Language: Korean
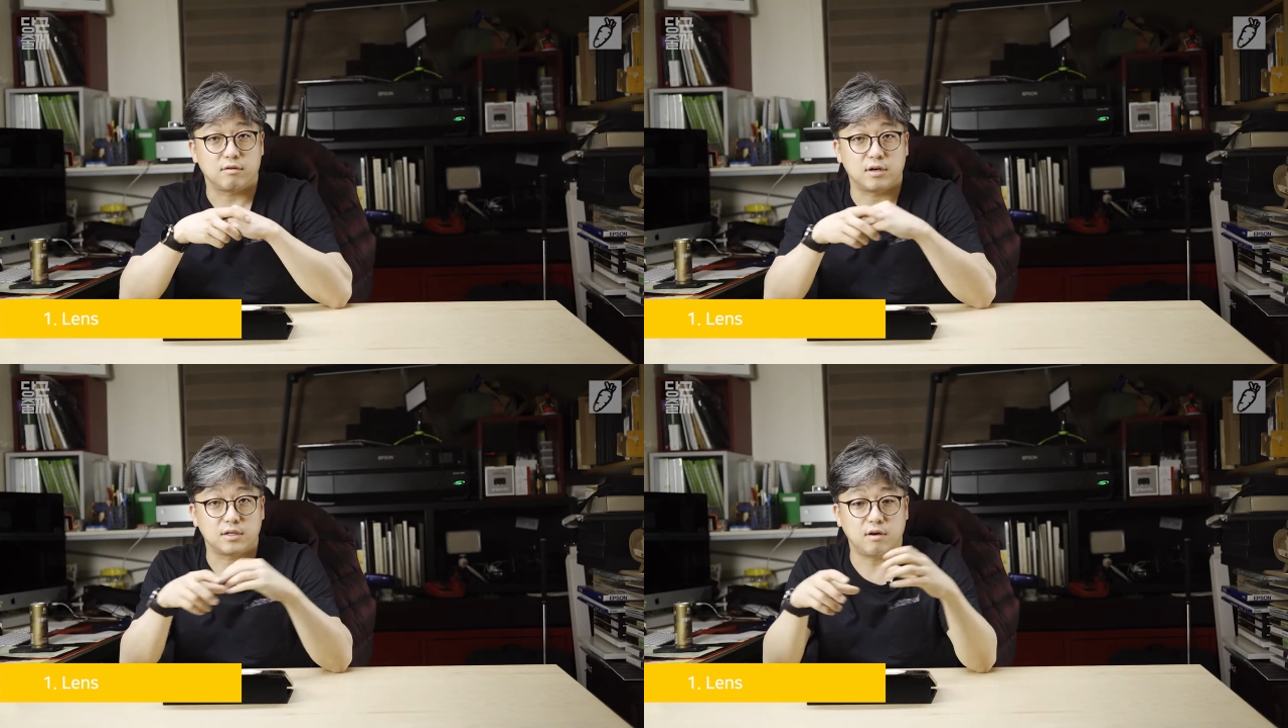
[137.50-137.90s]

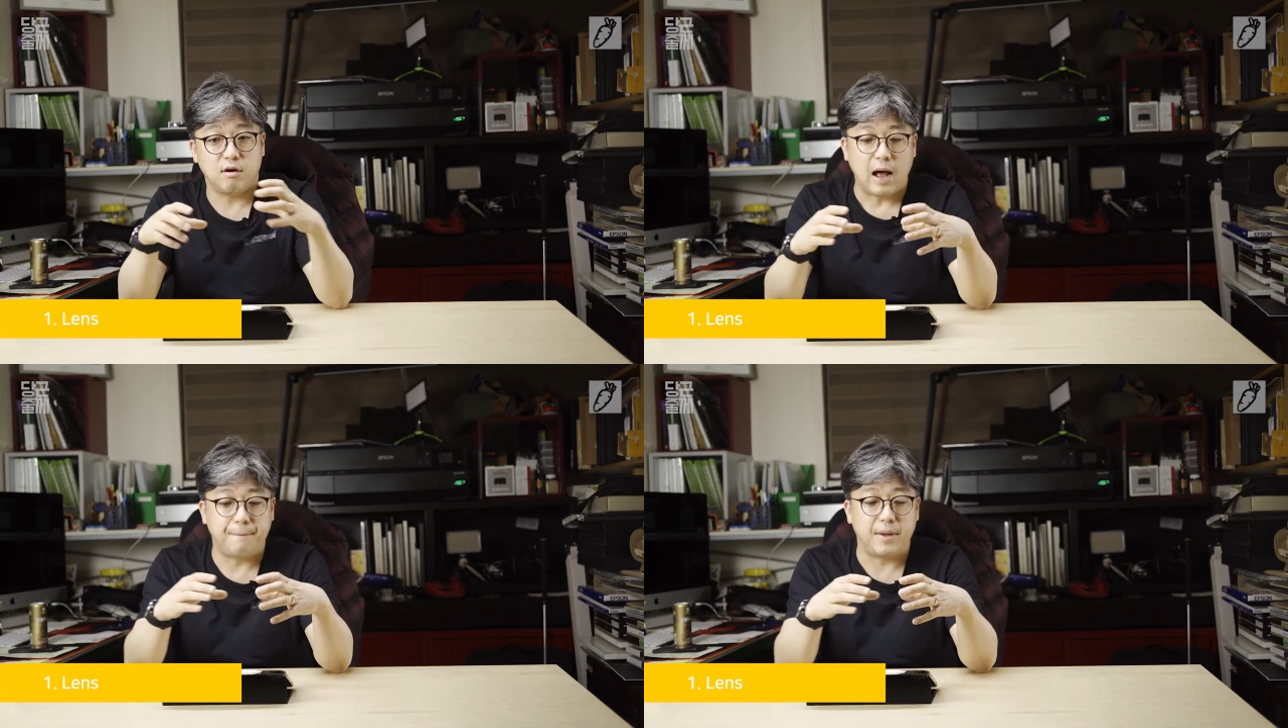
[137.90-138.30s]

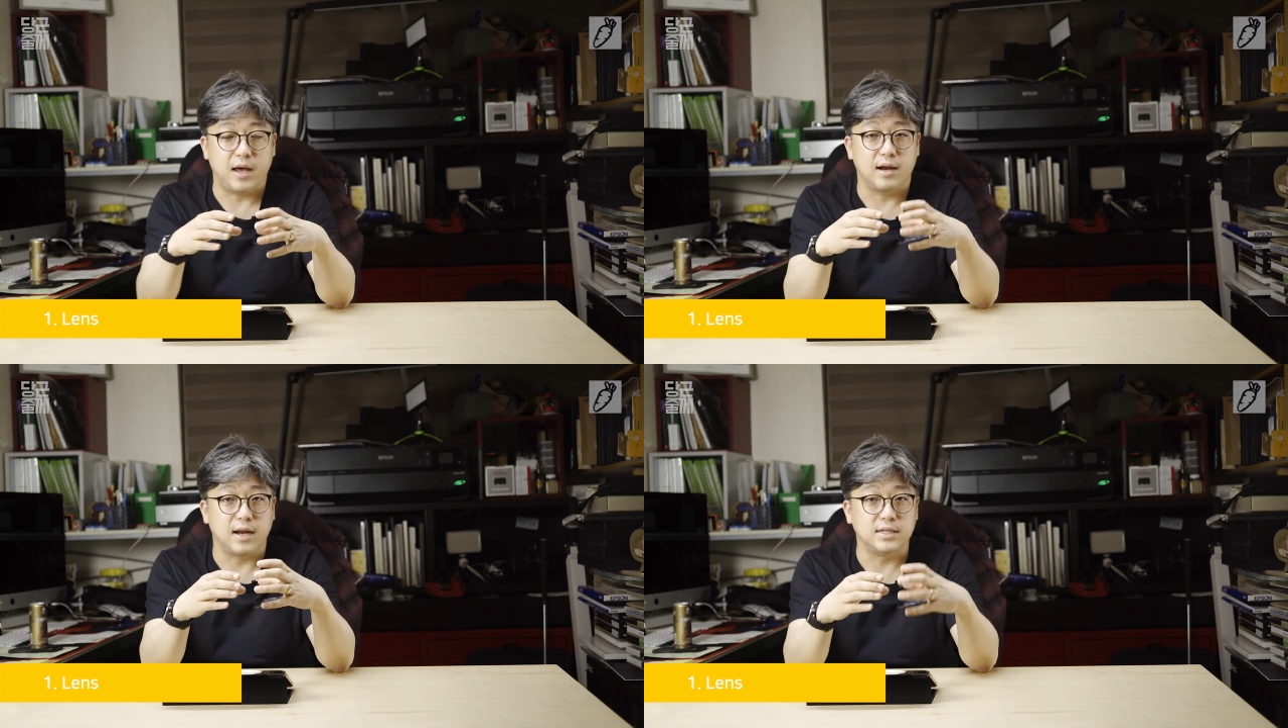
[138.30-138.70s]
그래서
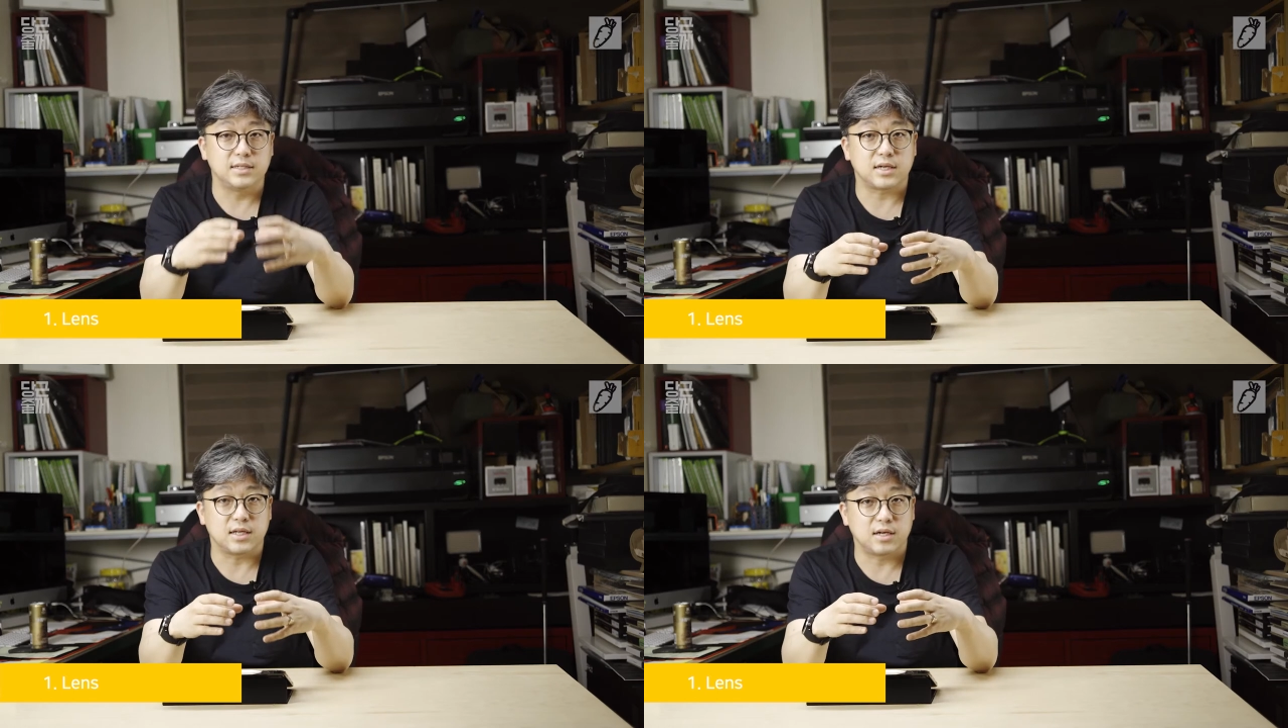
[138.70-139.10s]
앞에
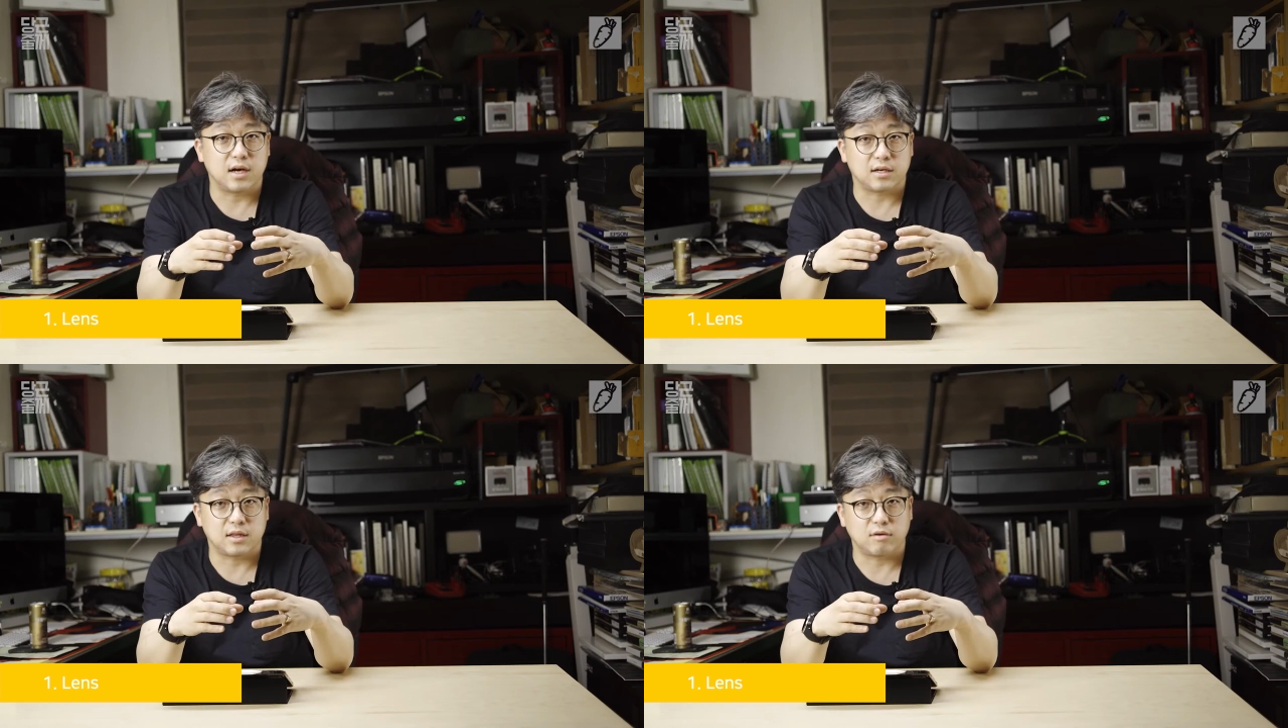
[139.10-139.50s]
렌즈가
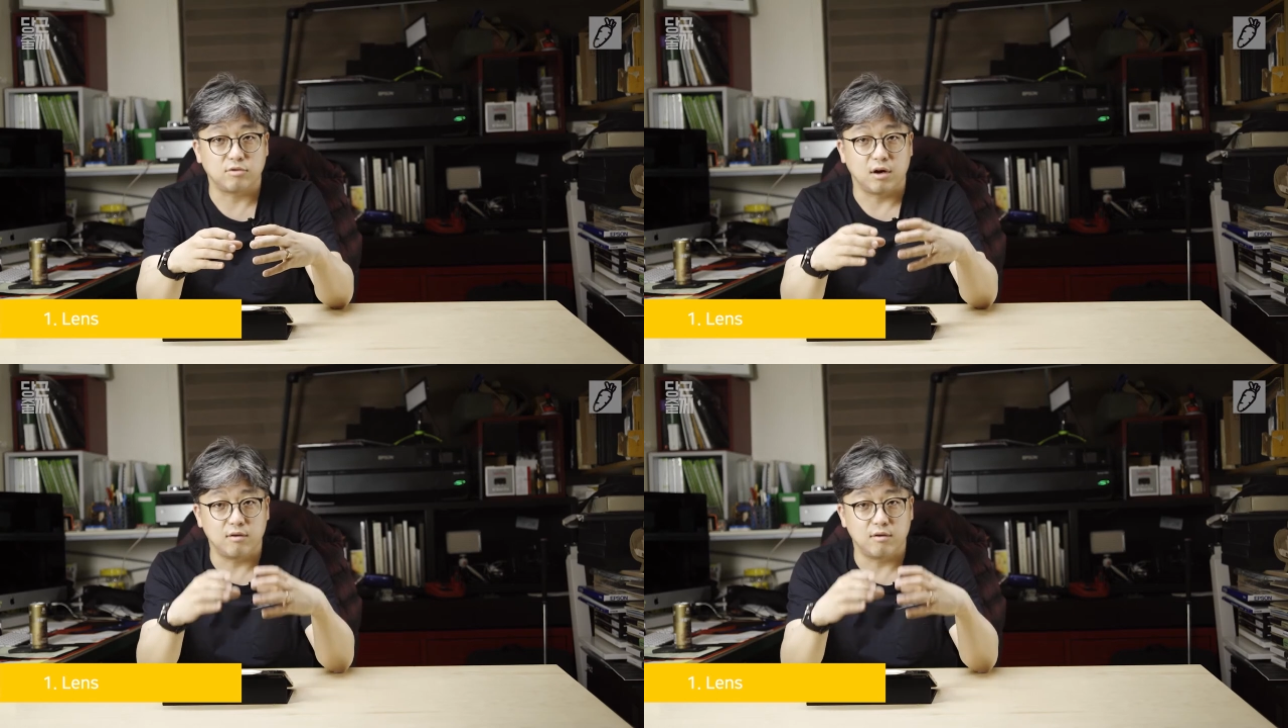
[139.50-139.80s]
들어가게 되고요